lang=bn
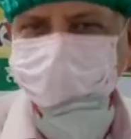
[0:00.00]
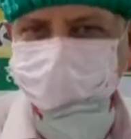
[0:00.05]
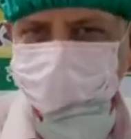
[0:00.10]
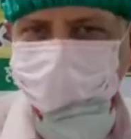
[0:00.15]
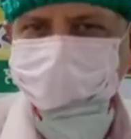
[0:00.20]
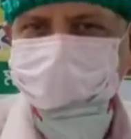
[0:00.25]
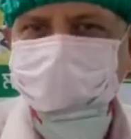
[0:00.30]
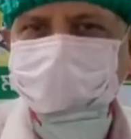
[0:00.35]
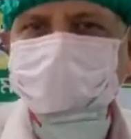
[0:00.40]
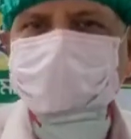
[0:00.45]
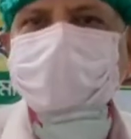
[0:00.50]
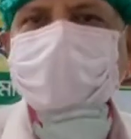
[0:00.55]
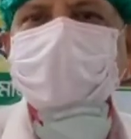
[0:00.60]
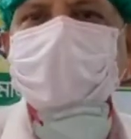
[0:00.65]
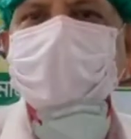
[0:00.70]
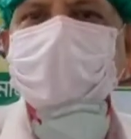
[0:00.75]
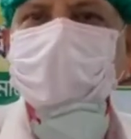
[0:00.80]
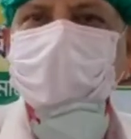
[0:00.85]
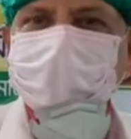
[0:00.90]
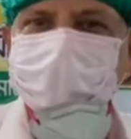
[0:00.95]
তুলে দিলাম
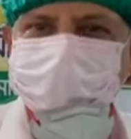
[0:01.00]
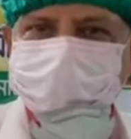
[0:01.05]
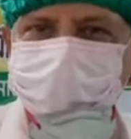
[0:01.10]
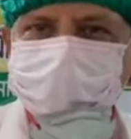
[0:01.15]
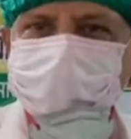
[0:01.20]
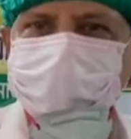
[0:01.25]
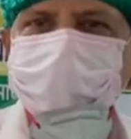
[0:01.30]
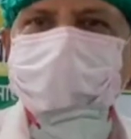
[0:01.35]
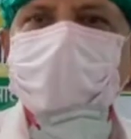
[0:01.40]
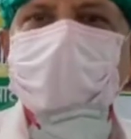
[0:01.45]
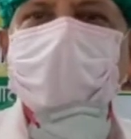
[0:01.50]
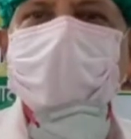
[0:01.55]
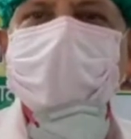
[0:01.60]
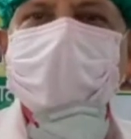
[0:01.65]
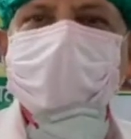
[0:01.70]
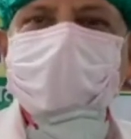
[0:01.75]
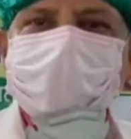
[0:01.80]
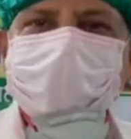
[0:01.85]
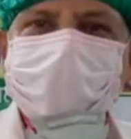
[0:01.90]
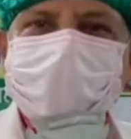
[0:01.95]
এবং
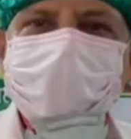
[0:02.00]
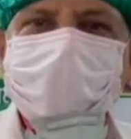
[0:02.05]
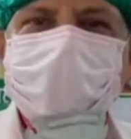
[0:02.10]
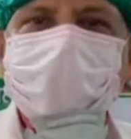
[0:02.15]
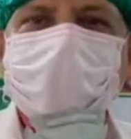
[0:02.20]
এ ব্যাপারে